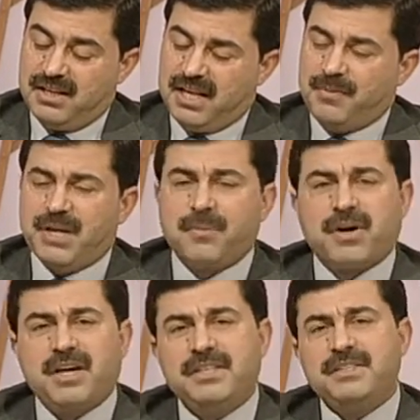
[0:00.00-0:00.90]
لم
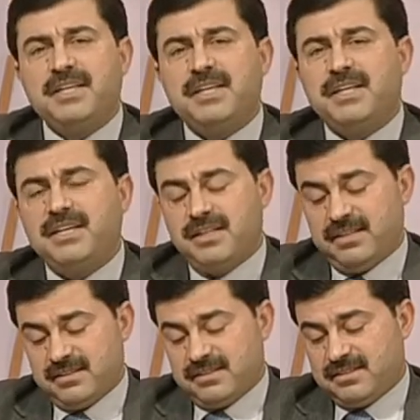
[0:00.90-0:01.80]
يبق عندي
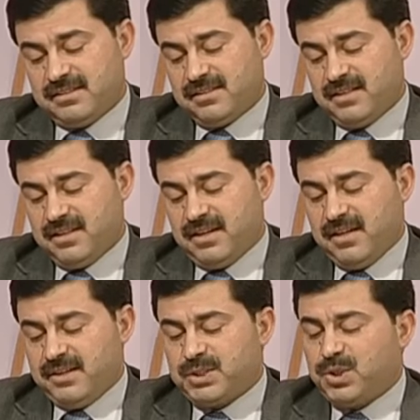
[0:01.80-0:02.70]

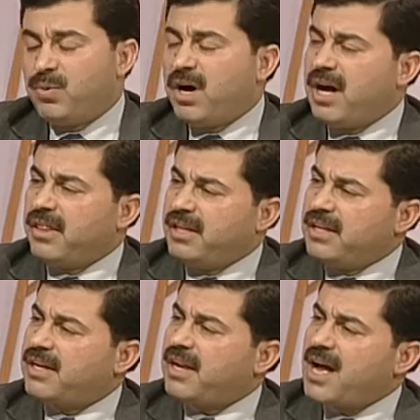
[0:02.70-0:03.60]
سوى
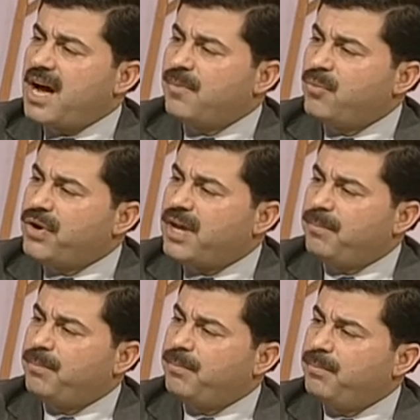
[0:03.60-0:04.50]
ذكرى
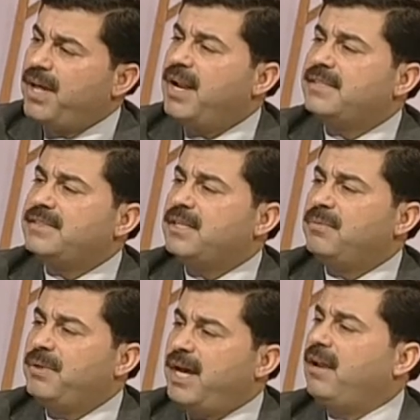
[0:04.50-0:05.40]

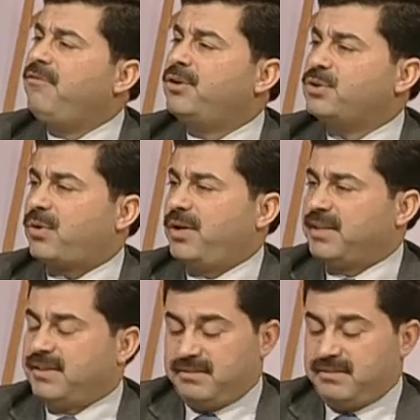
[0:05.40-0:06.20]
مكبلة بألف جرح